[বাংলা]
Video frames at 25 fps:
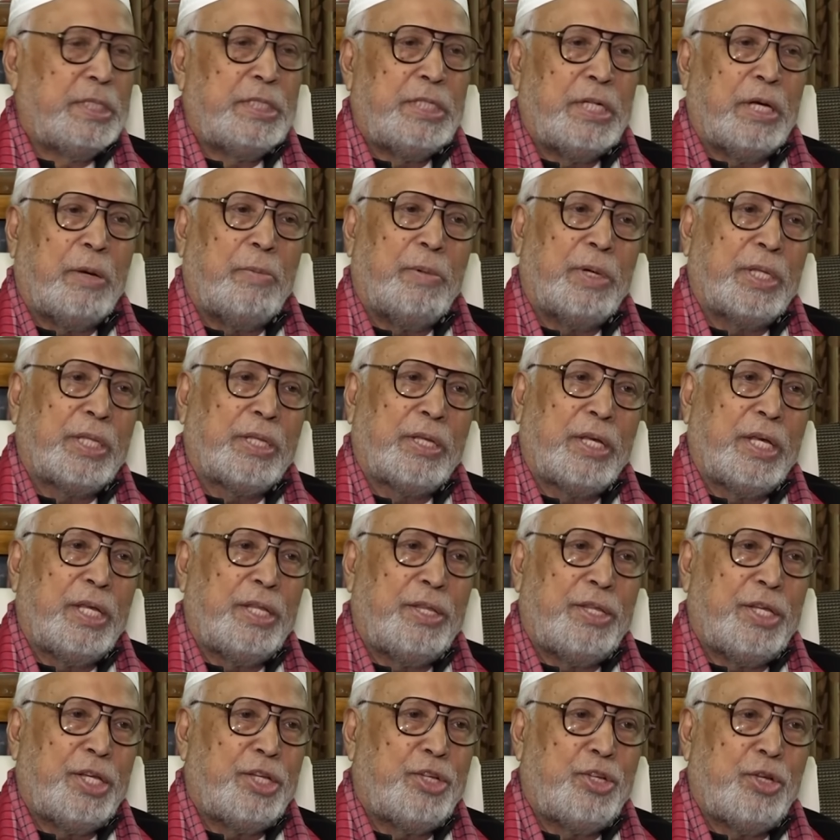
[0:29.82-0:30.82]
জামাতকে
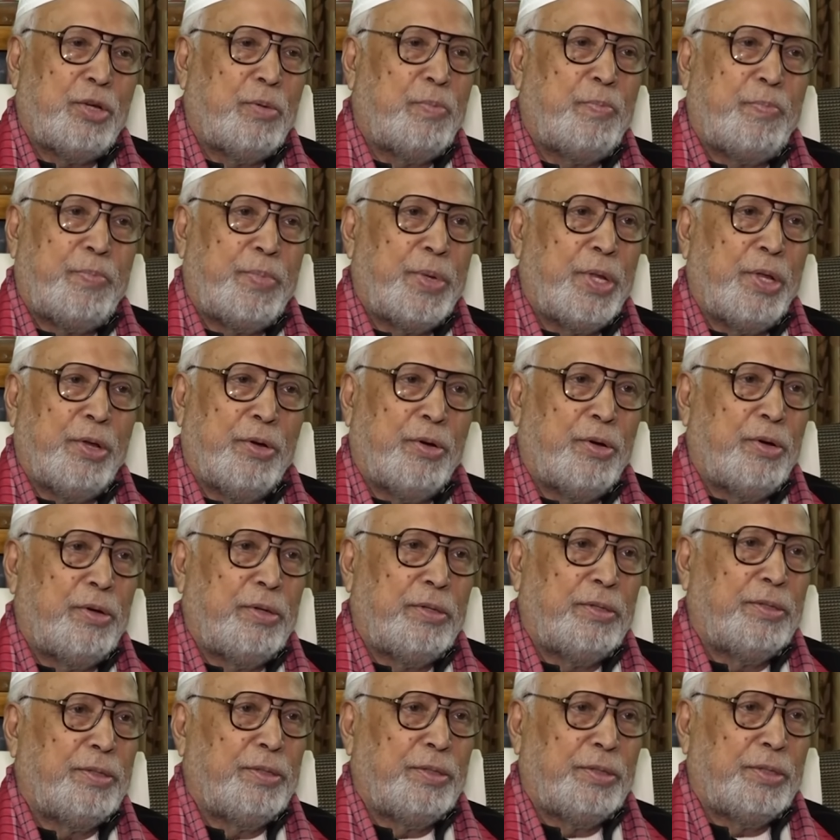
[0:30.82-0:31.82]
দেশপ্রিয়
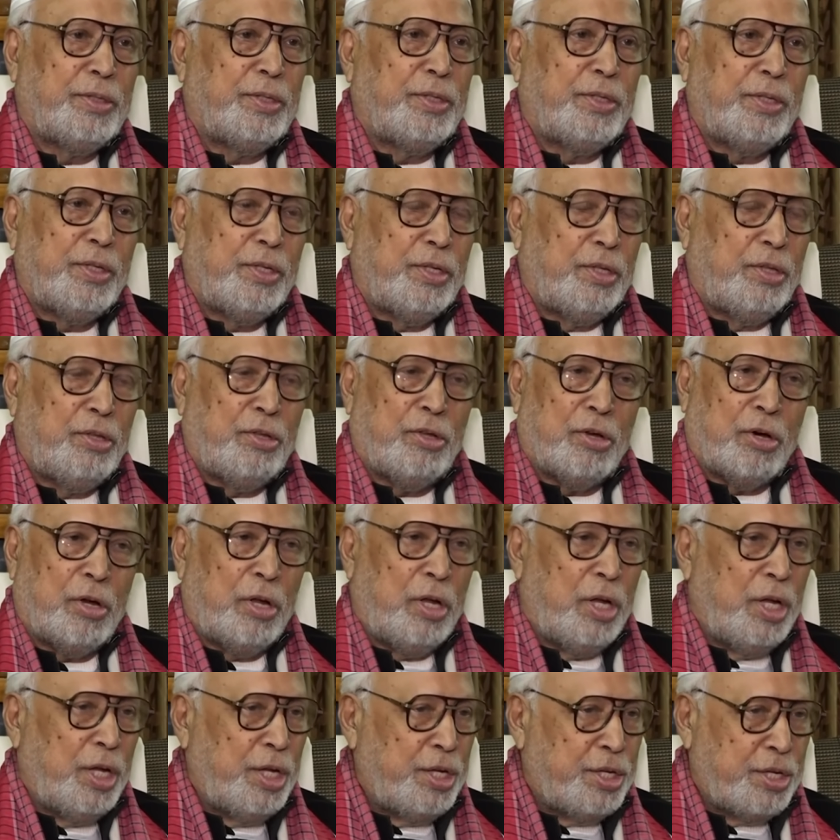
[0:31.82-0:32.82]
দল
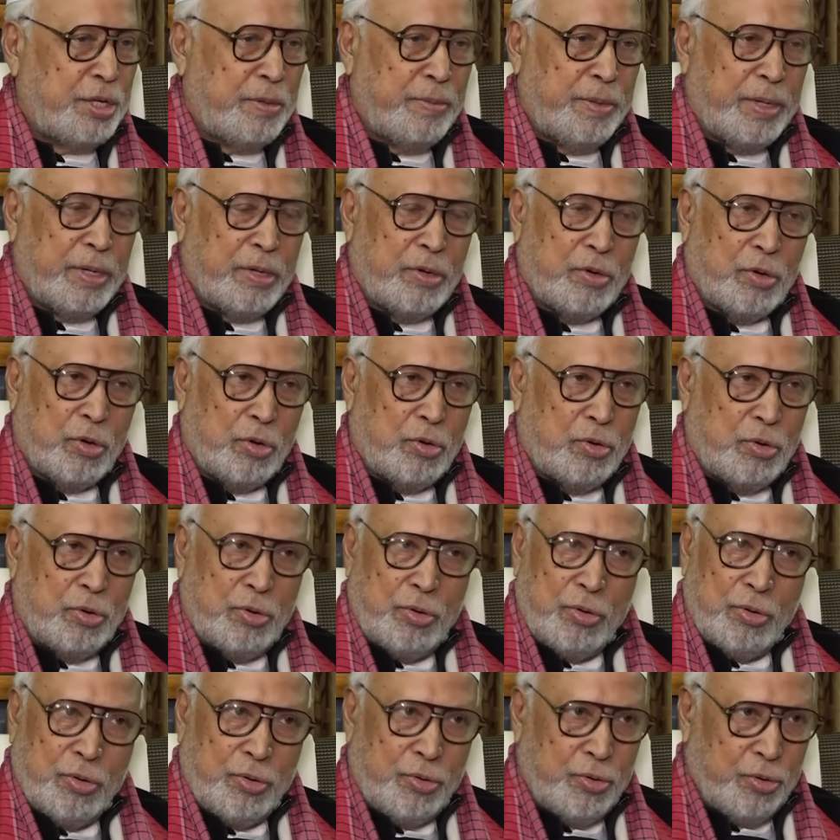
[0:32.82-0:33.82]
হিসাবে
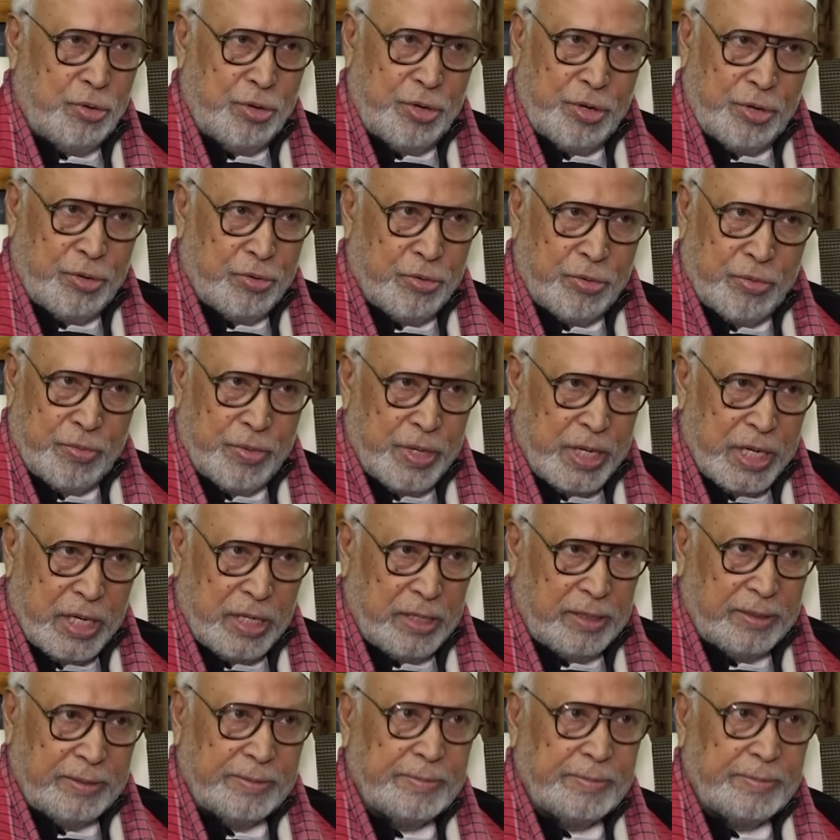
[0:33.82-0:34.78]
কখনো তৈরি করবে না